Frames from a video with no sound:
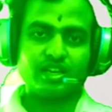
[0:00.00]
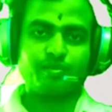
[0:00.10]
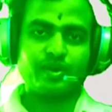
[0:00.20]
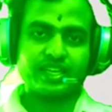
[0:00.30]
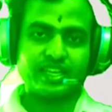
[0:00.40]

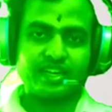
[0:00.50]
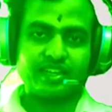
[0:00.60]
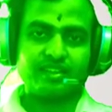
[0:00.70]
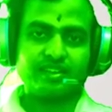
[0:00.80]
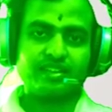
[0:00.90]

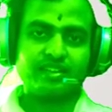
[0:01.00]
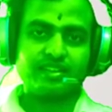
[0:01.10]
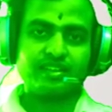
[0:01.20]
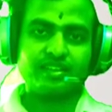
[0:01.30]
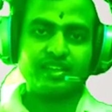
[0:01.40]
ప్లకేడియన్ అని
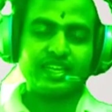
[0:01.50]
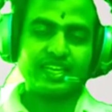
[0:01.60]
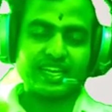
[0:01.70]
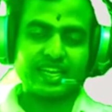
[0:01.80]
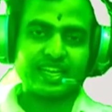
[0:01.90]

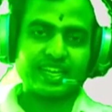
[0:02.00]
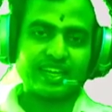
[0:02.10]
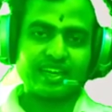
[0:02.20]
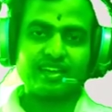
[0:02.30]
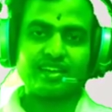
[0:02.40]
ఇంకా
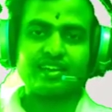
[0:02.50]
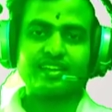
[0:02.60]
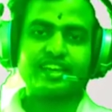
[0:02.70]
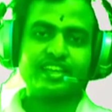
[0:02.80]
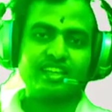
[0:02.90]
రకరకాల
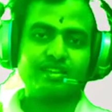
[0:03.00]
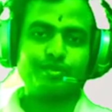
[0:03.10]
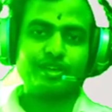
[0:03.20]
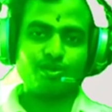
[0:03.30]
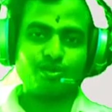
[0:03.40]
ఏలియన్ పేర్లు కూడా